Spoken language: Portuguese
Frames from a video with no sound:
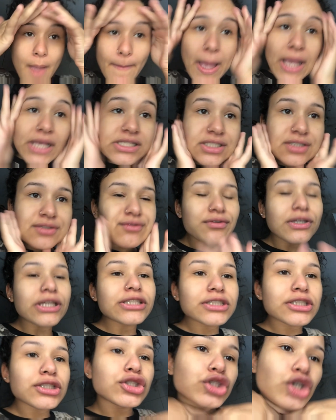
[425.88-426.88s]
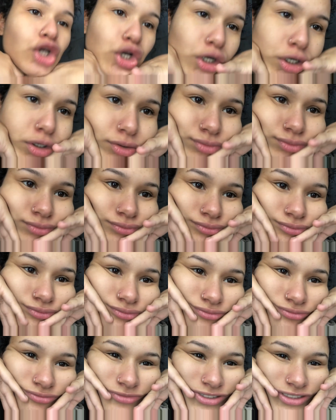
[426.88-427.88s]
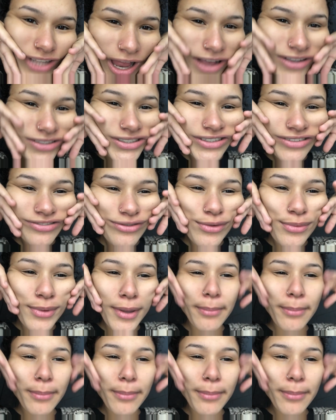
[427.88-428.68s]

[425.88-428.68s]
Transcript: Mas enfim, gente, ó, ela sempre ficou minha